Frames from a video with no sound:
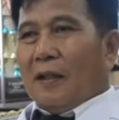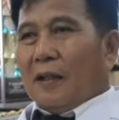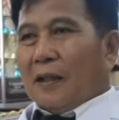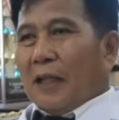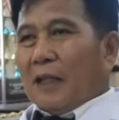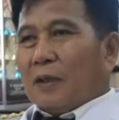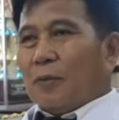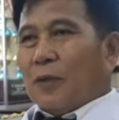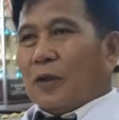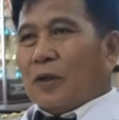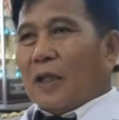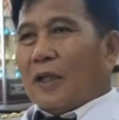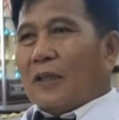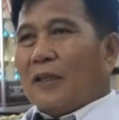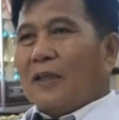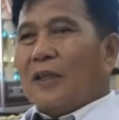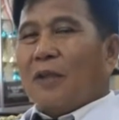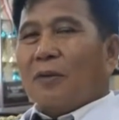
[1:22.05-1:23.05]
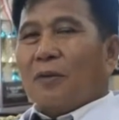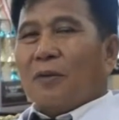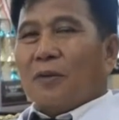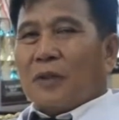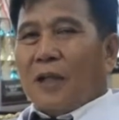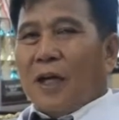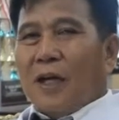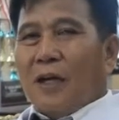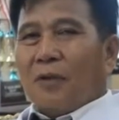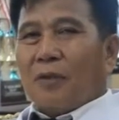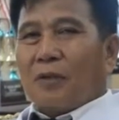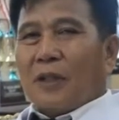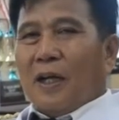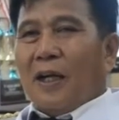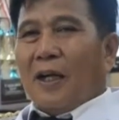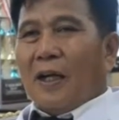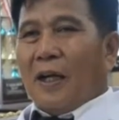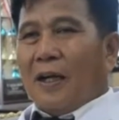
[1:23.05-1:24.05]
transportasi dan
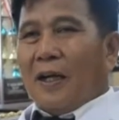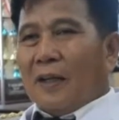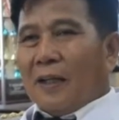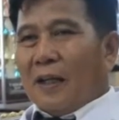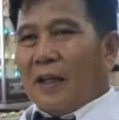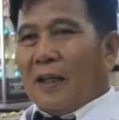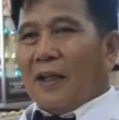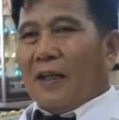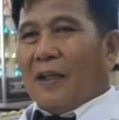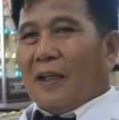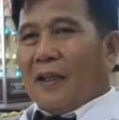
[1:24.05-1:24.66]
usaha-usaha lainnya.